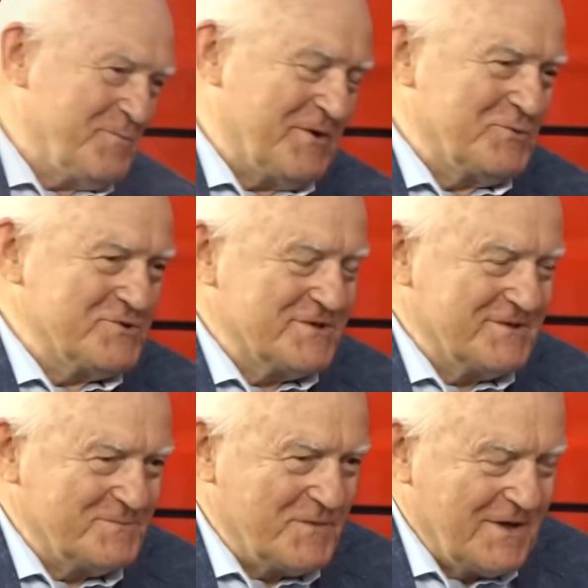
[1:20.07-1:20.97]
panu, że
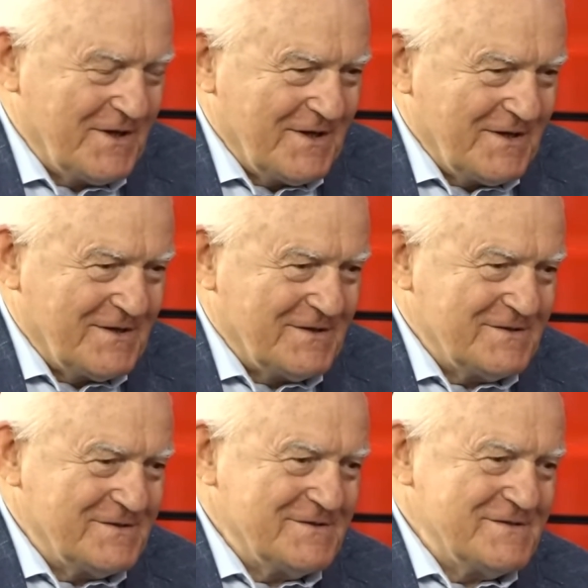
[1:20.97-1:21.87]
e,
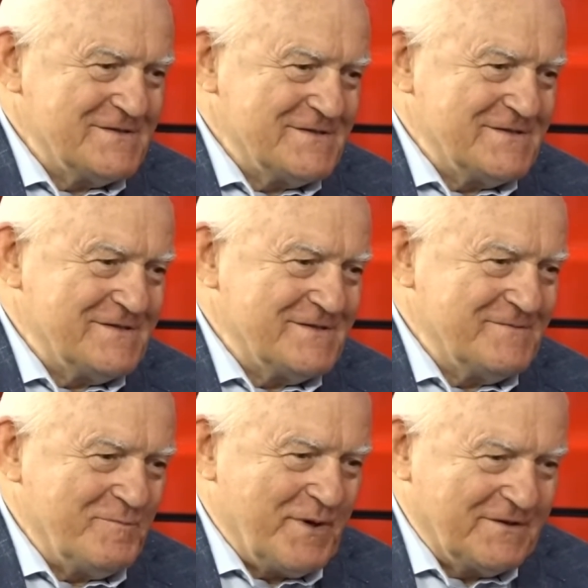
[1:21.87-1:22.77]
z
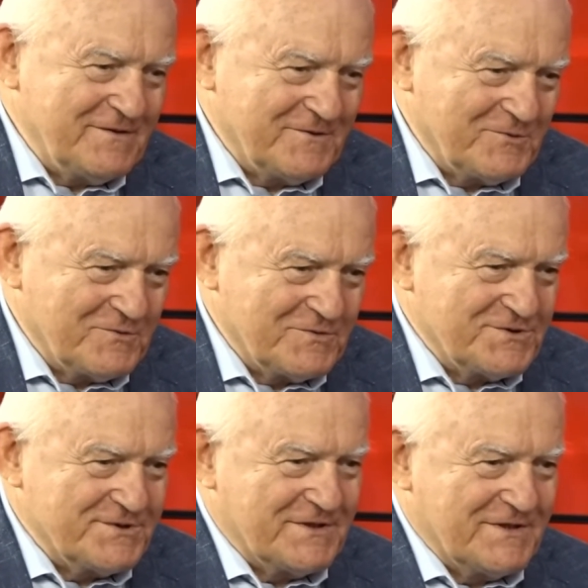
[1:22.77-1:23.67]
sympatią
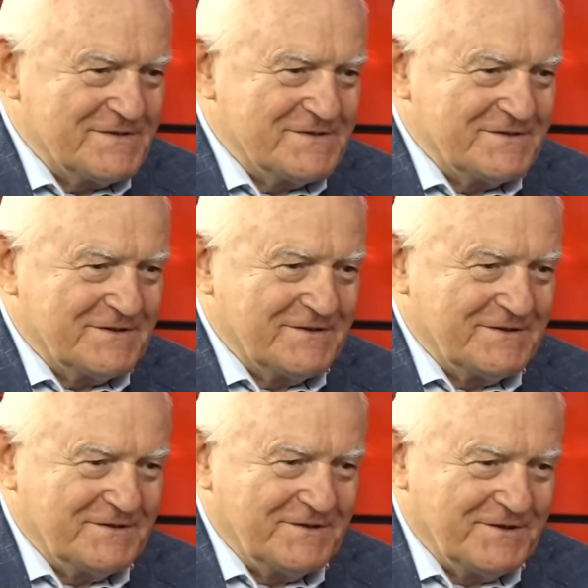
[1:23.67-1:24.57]

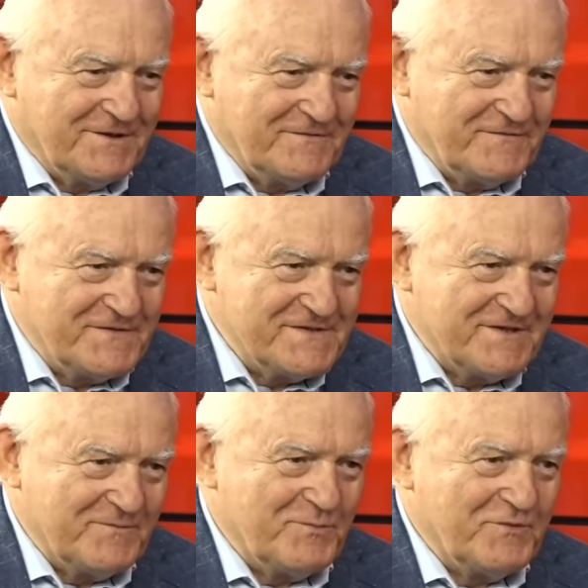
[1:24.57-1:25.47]
śledzę jej
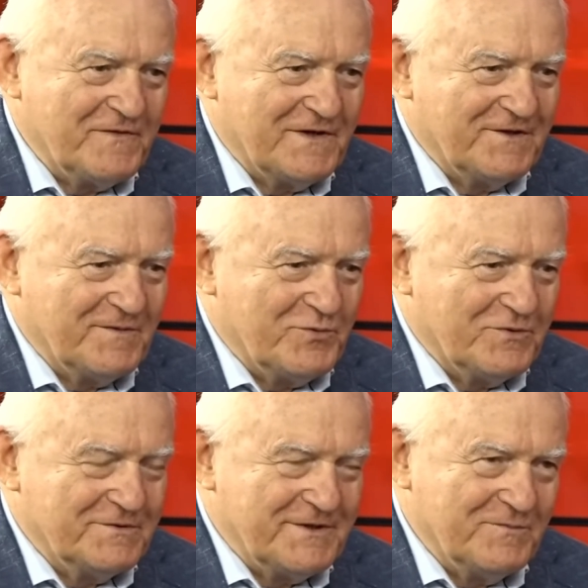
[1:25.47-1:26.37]
wstępowanie
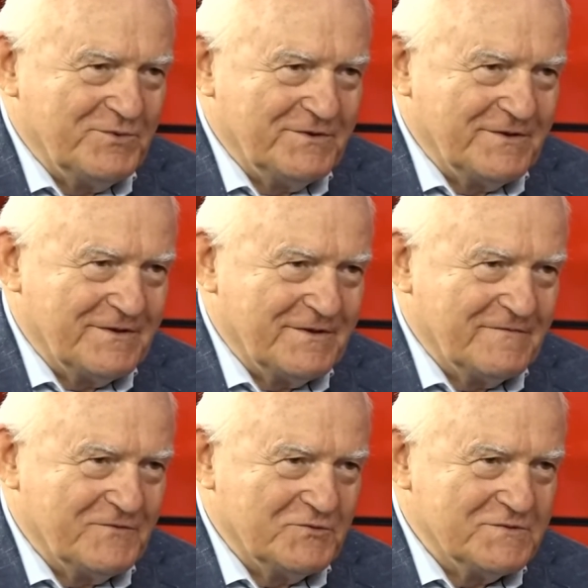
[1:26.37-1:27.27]
po drabinie
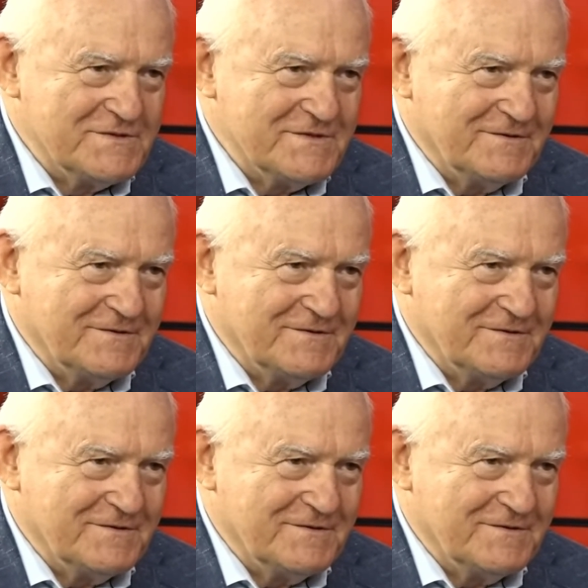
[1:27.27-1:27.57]
ewolucji.